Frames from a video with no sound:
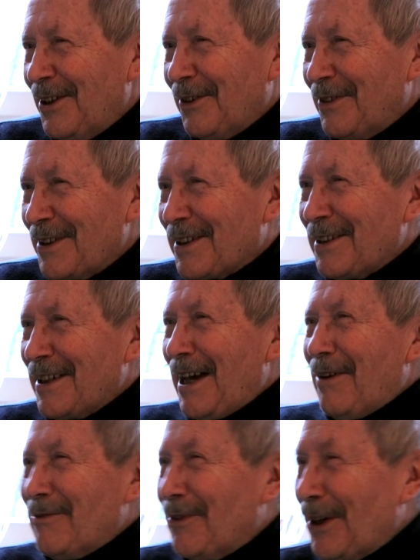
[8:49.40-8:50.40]
No więc
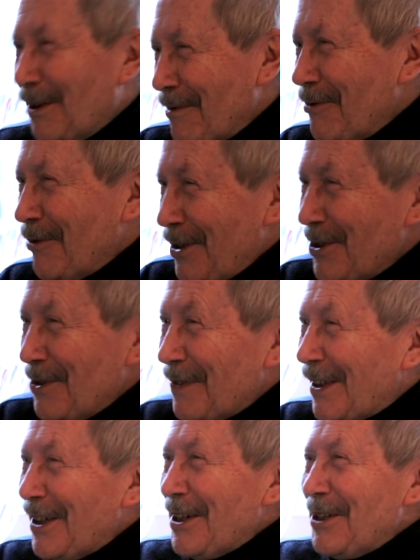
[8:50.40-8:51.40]
ja wolałbym
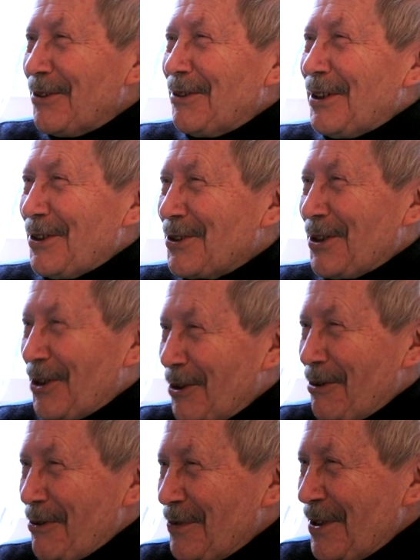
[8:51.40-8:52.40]
właściwie tutaj
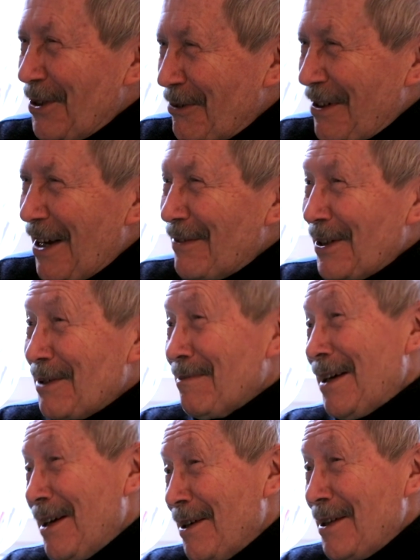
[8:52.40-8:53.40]
szczegółów nie ujawniać.
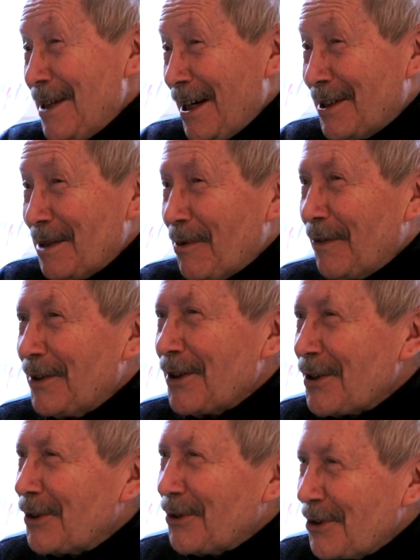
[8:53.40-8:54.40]
Nie chcę
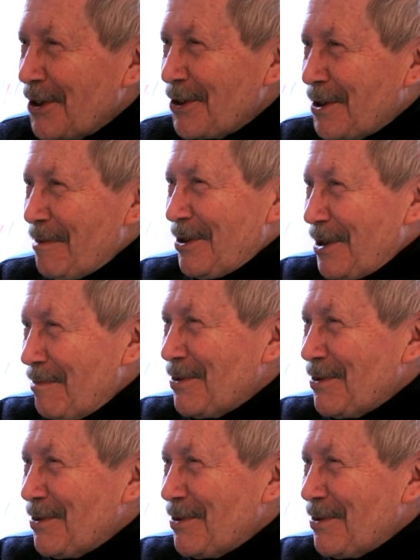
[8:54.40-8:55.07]
powiedzieć, że to się jeszcze może